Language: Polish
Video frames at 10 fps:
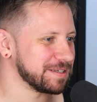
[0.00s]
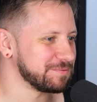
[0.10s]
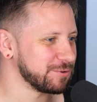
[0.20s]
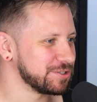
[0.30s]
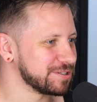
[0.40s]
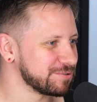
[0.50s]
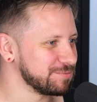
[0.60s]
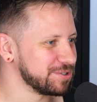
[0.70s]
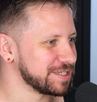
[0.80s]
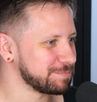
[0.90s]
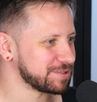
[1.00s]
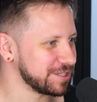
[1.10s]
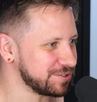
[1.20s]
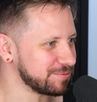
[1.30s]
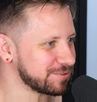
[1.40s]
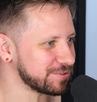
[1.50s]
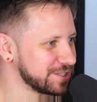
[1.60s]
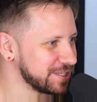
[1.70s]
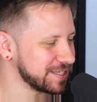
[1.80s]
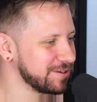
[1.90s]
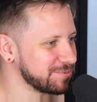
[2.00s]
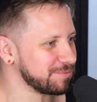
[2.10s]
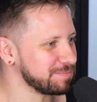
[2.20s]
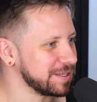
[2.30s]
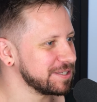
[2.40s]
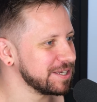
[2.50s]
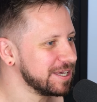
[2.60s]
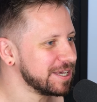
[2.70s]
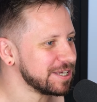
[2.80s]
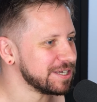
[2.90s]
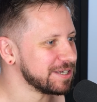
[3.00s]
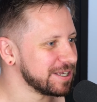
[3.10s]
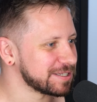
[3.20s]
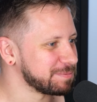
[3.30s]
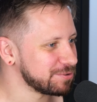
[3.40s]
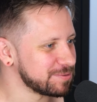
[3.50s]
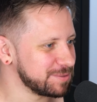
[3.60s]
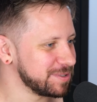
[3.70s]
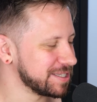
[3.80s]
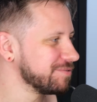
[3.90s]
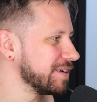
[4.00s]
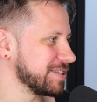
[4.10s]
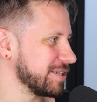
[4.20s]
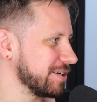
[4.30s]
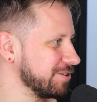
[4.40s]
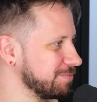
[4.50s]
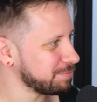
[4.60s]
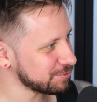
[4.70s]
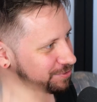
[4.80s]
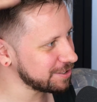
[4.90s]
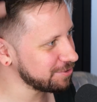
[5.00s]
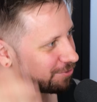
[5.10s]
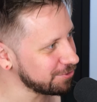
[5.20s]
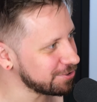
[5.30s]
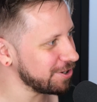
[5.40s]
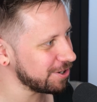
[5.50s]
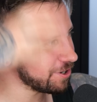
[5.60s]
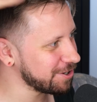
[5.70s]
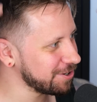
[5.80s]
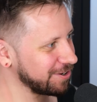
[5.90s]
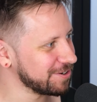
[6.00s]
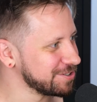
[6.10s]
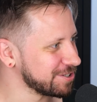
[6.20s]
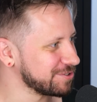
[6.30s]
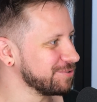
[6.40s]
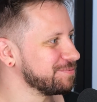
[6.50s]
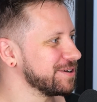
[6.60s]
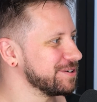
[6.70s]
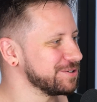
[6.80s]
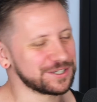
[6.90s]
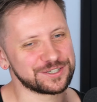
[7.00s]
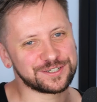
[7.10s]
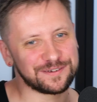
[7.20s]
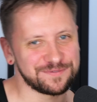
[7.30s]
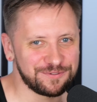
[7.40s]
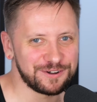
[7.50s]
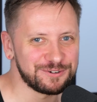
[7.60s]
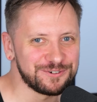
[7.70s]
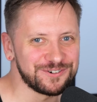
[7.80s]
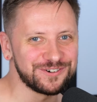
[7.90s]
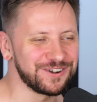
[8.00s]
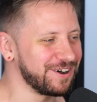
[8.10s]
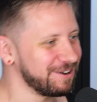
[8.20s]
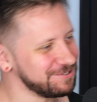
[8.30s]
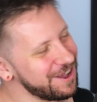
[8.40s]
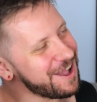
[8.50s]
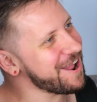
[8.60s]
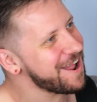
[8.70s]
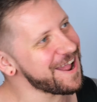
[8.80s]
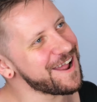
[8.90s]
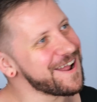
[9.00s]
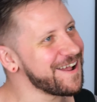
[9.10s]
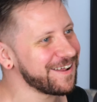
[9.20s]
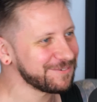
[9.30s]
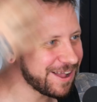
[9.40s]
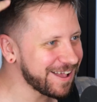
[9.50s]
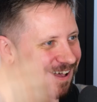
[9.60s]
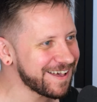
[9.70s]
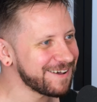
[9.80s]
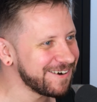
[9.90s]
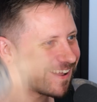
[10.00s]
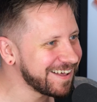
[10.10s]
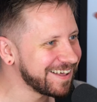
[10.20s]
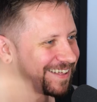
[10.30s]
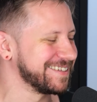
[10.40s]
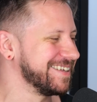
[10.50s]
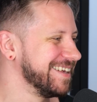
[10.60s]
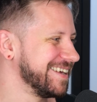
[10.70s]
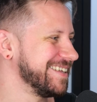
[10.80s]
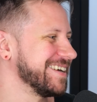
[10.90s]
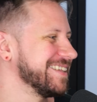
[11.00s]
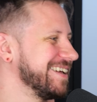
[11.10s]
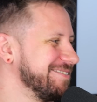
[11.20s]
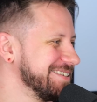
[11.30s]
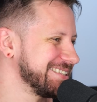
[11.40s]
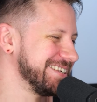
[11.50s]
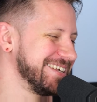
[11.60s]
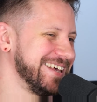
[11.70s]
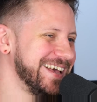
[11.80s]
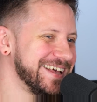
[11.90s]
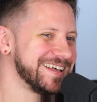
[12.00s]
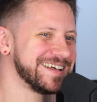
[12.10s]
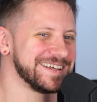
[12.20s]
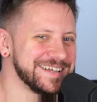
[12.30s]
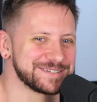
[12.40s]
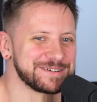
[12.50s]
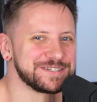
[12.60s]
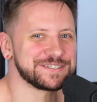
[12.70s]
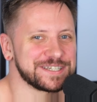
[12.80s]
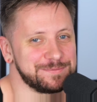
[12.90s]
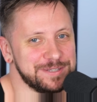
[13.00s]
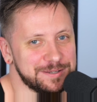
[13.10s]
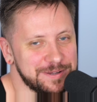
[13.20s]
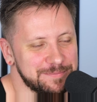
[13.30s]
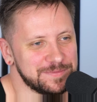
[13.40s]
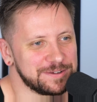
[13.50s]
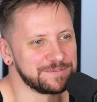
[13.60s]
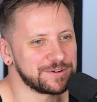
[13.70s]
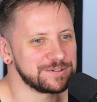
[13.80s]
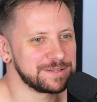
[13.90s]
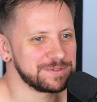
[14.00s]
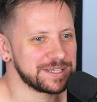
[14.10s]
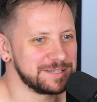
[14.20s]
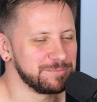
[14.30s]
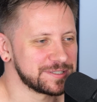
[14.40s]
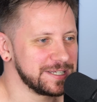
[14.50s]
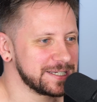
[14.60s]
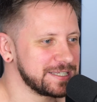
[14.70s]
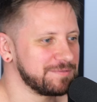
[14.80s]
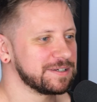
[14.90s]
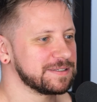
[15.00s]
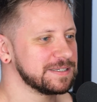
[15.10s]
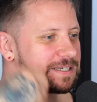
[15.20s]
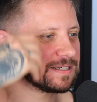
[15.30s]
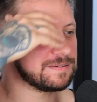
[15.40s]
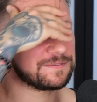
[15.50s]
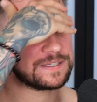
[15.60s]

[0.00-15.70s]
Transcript: e, Włosi, z którymi się zaprzyjaźniłem, których nie znałem kompletnie, a spędziłem z nimi Sylwestra i mnie podrzucali do góry, o, o i że super, i że krzyczałem wafankulo, nie, łe, łe, i tak dalej, więc... E, słuchajcie, czasami tak mam, e, wychodzi ze mnie taki mocny ekstrawertyk e, w